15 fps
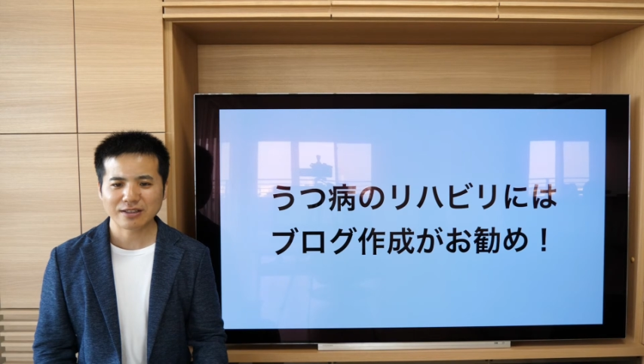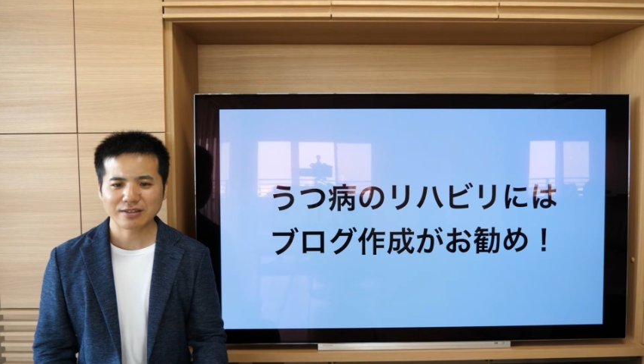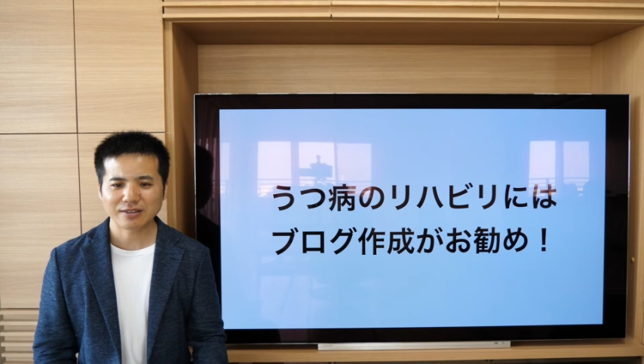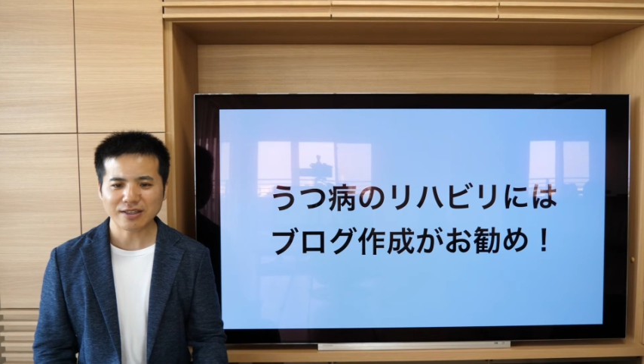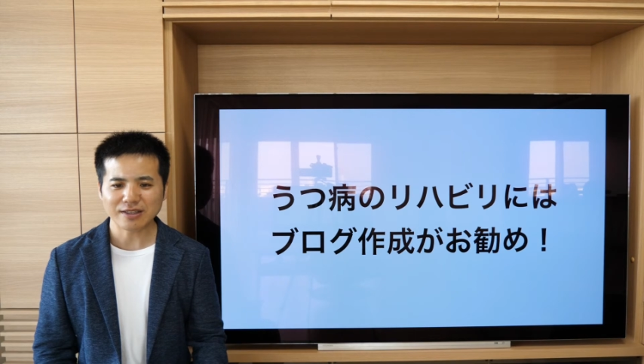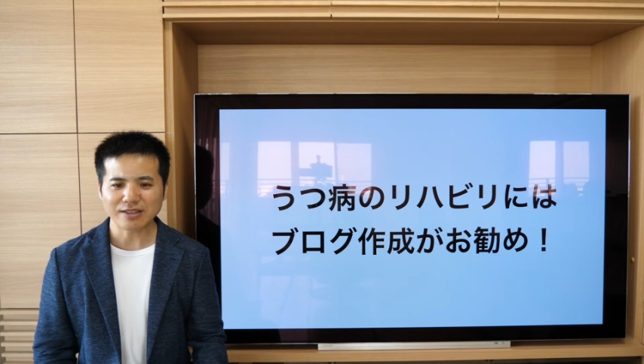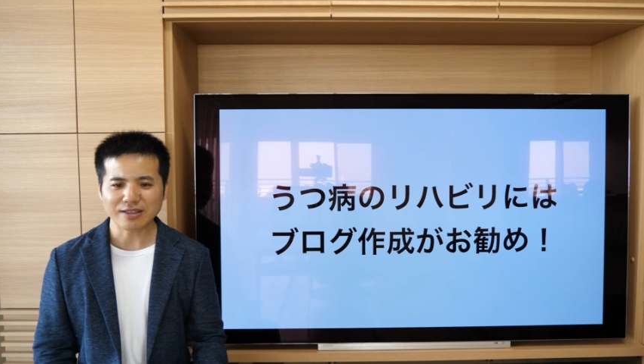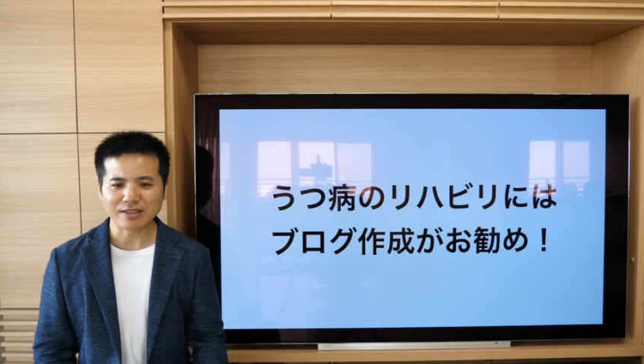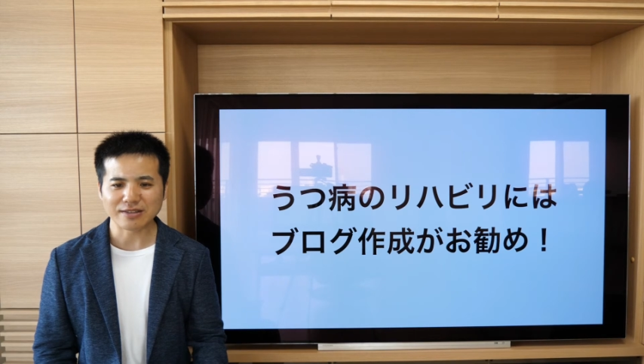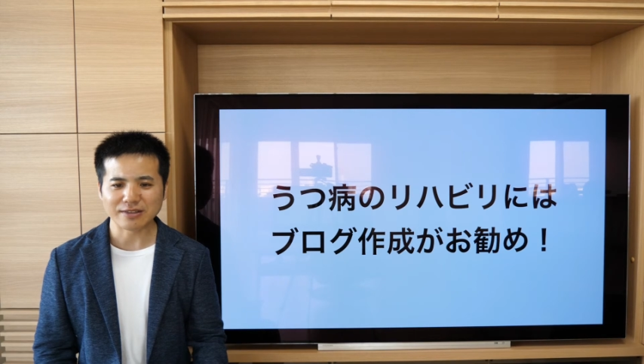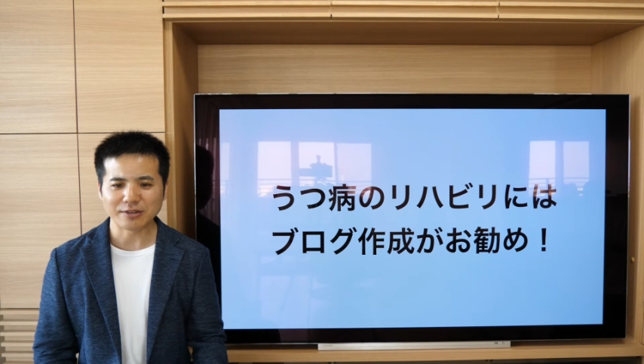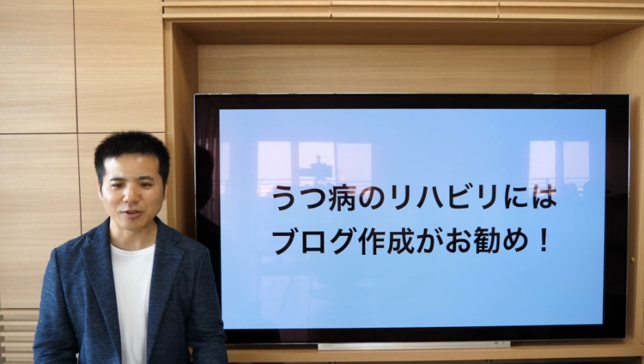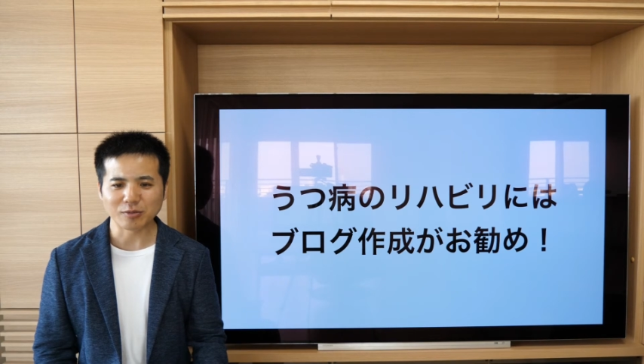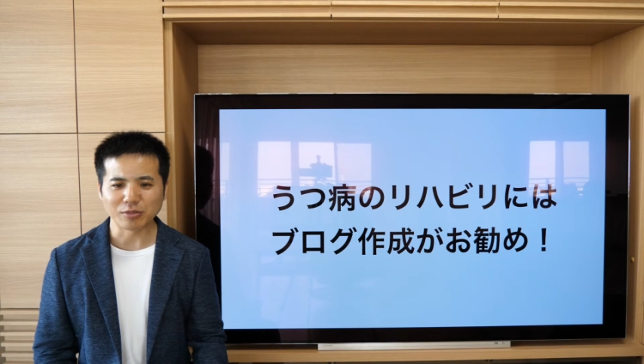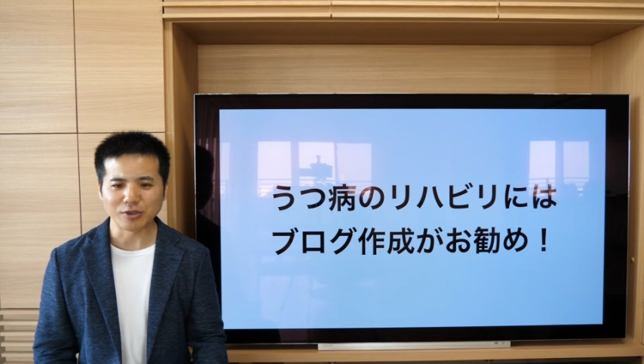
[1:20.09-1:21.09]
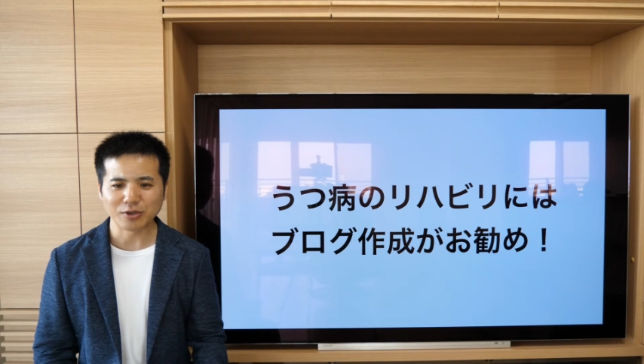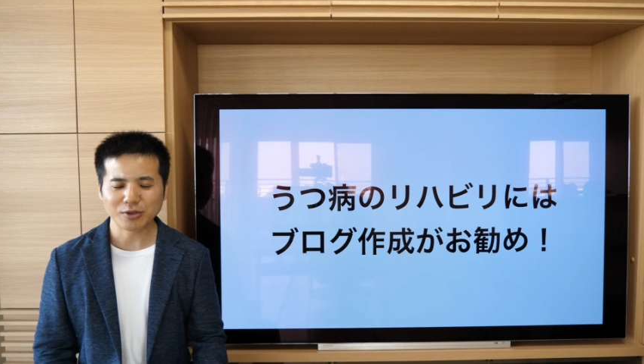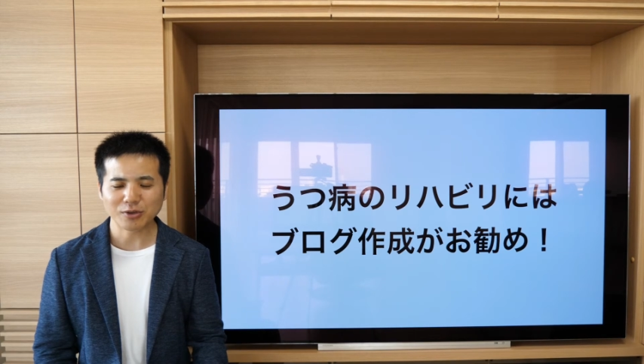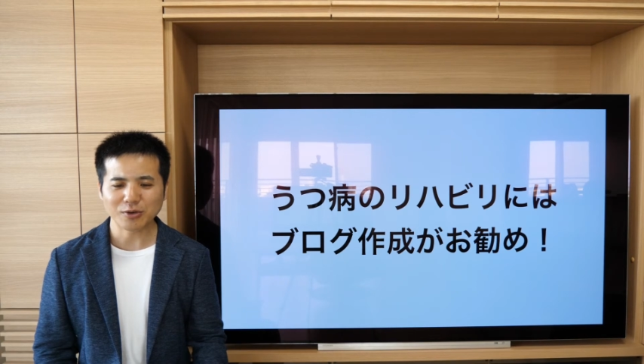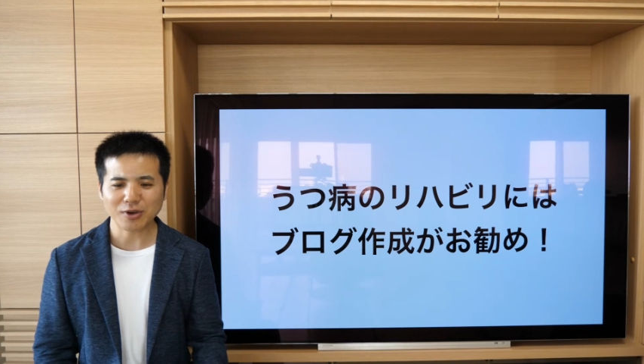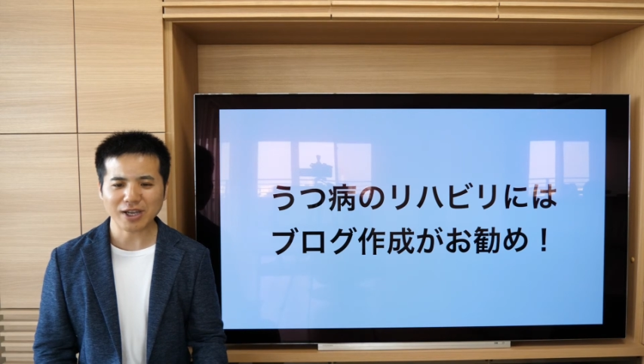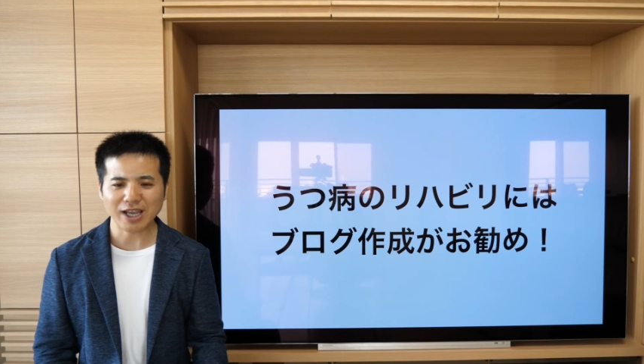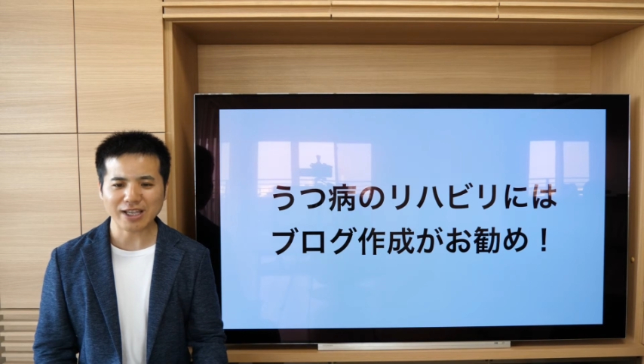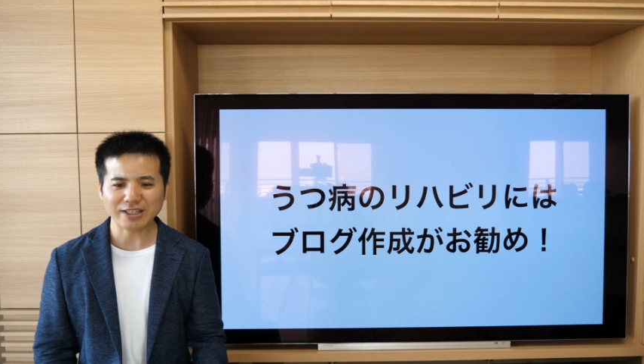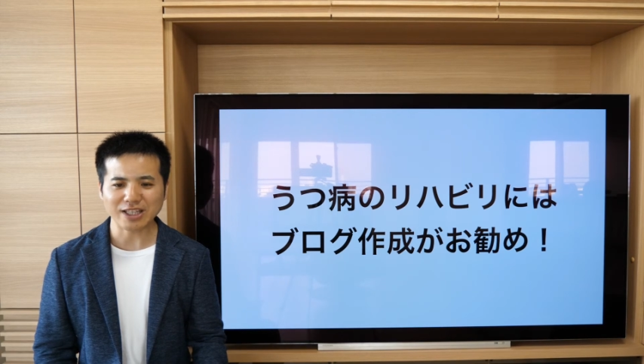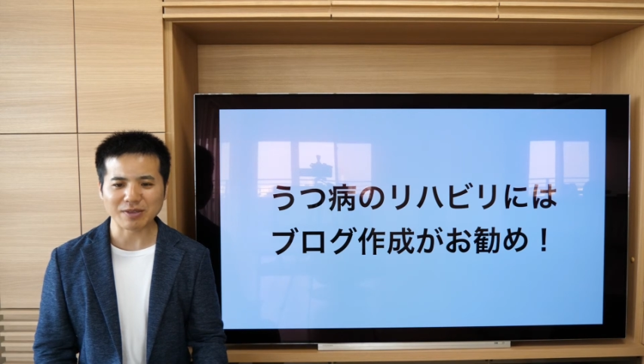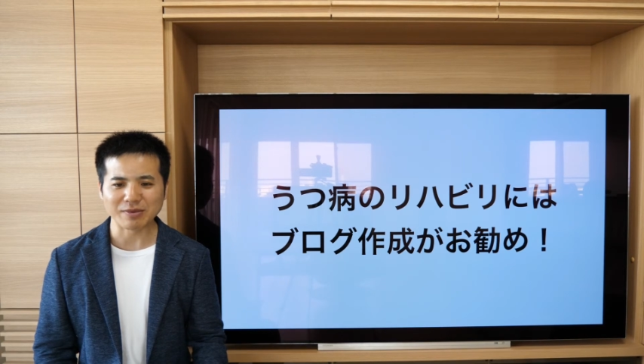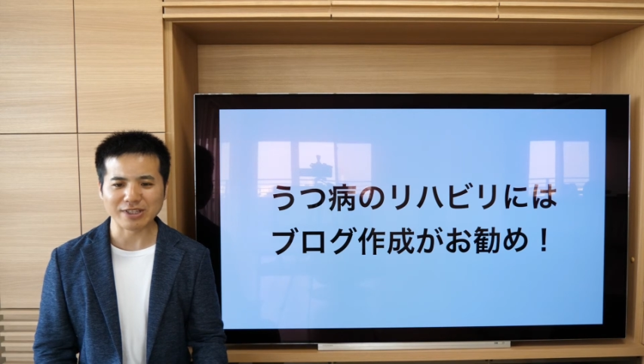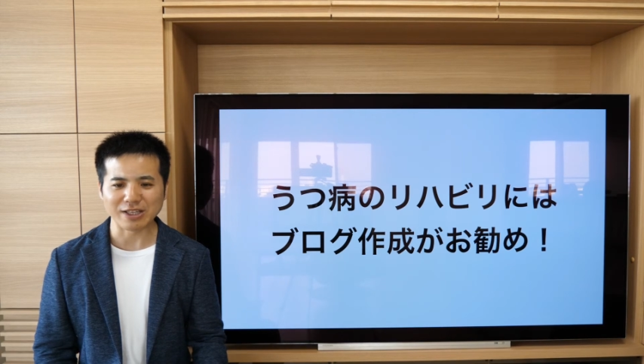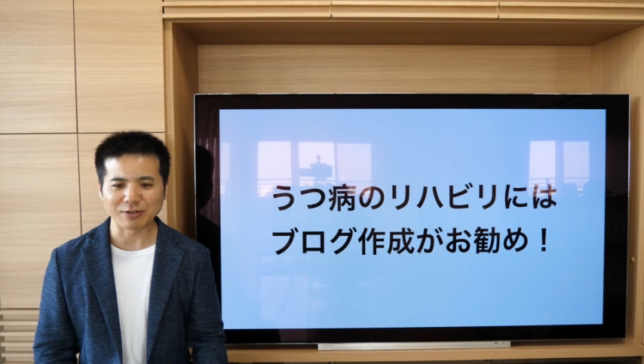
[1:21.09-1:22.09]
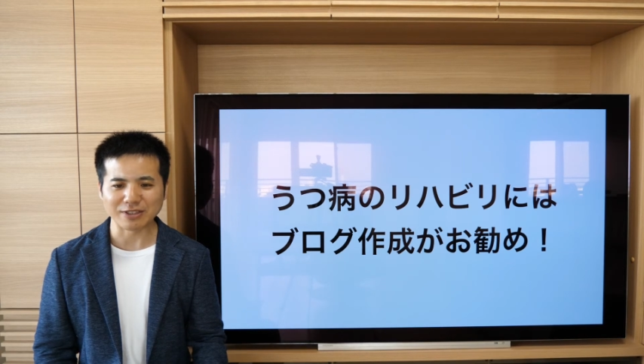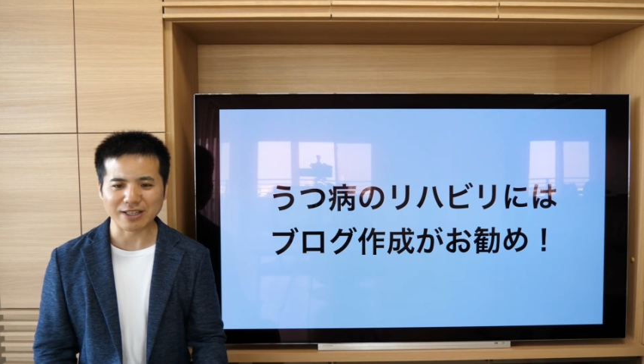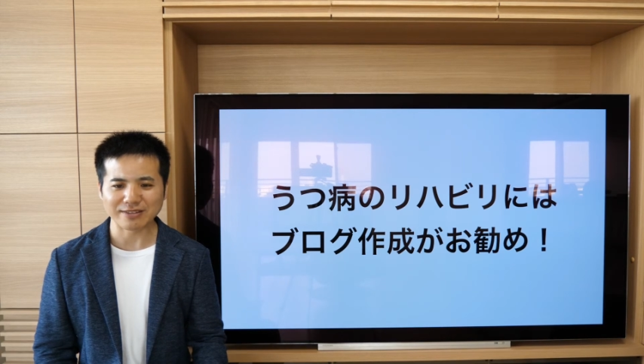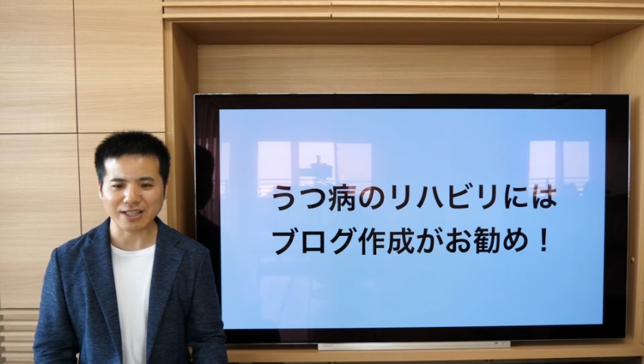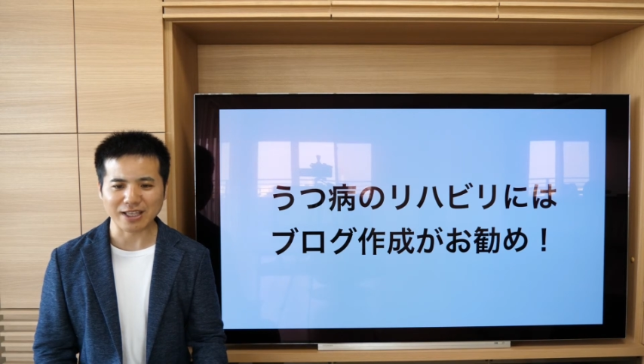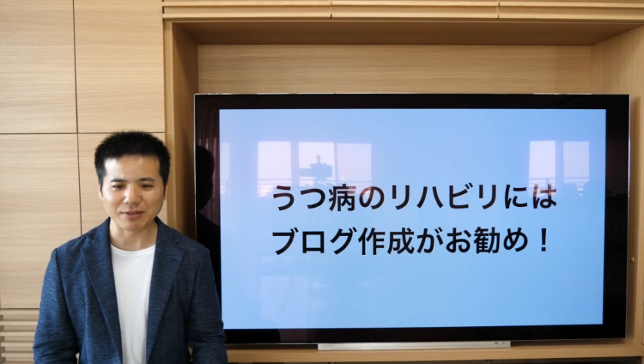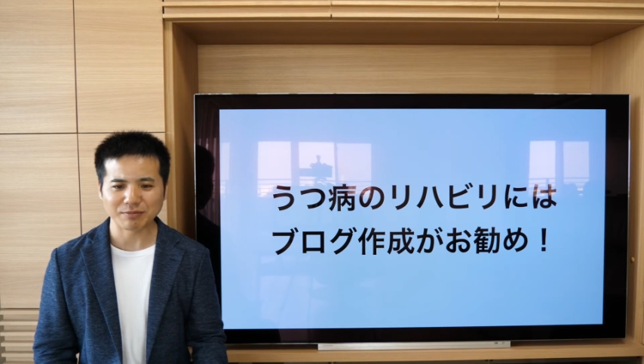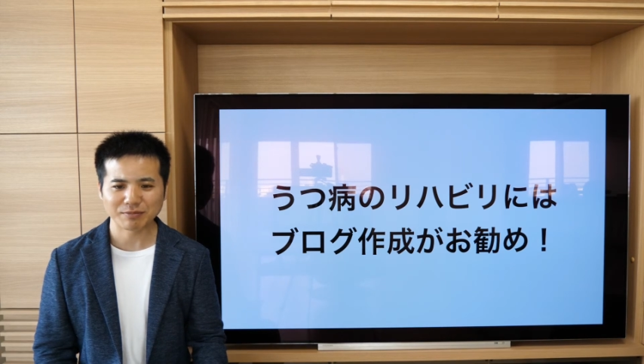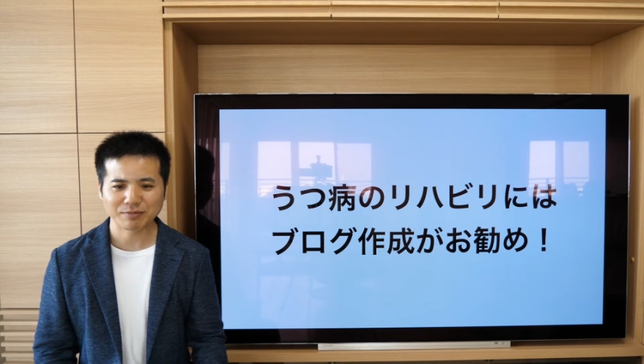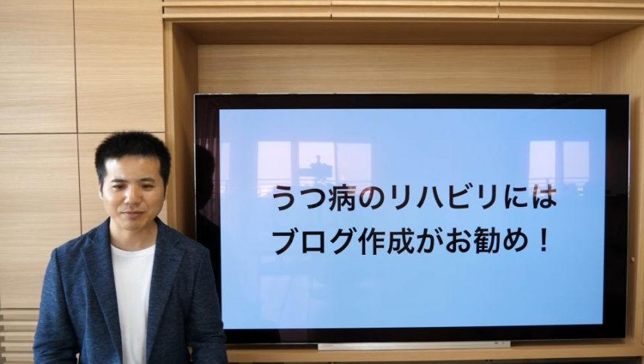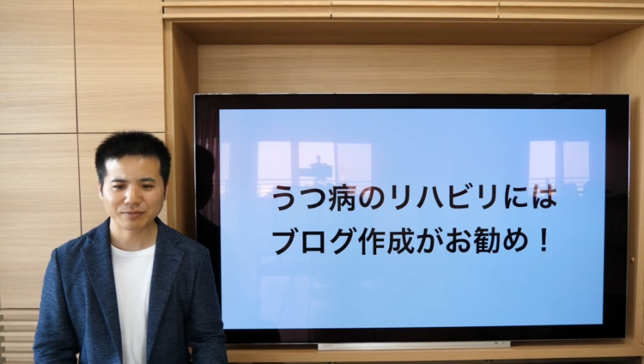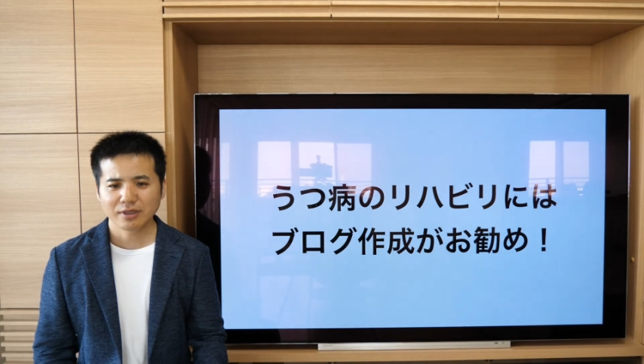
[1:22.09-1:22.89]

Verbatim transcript: ぜひ一度ブログを書いてみてください。